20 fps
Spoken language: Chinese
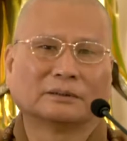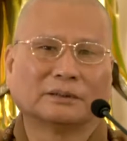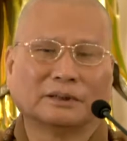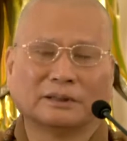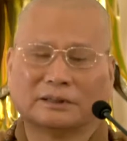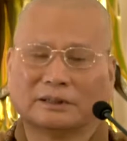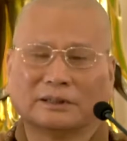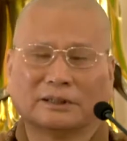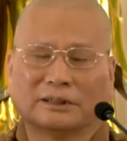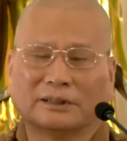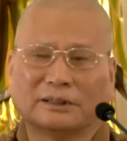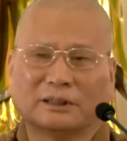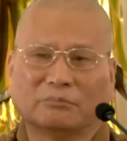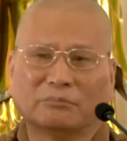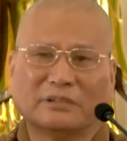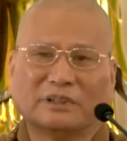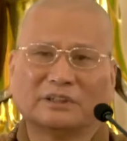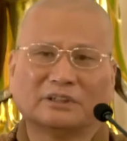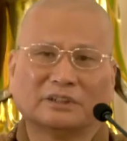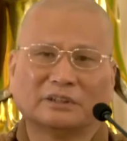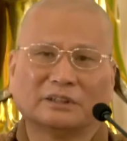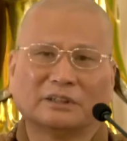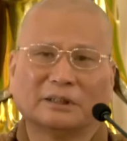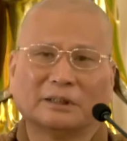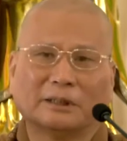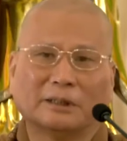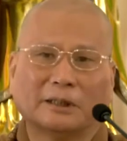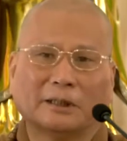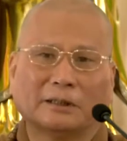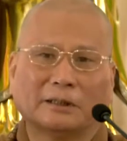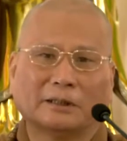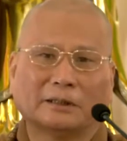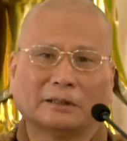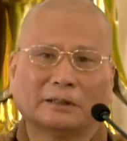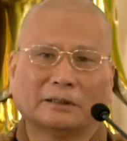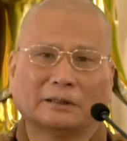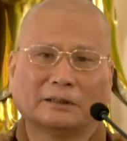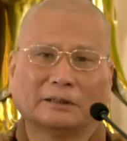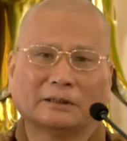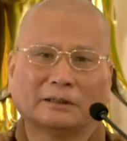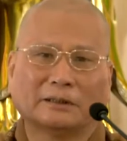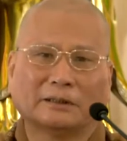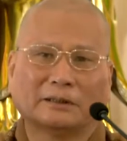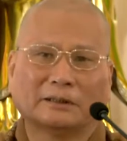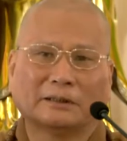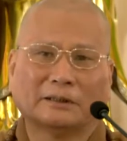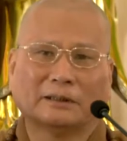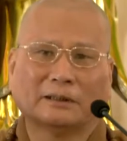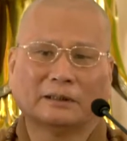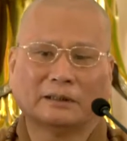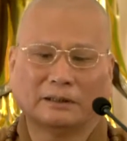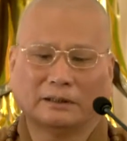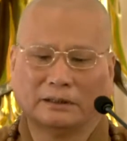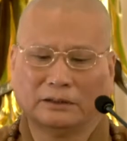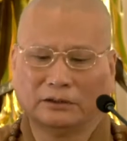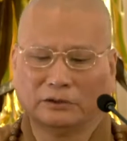啊，实在讲没时间了啊。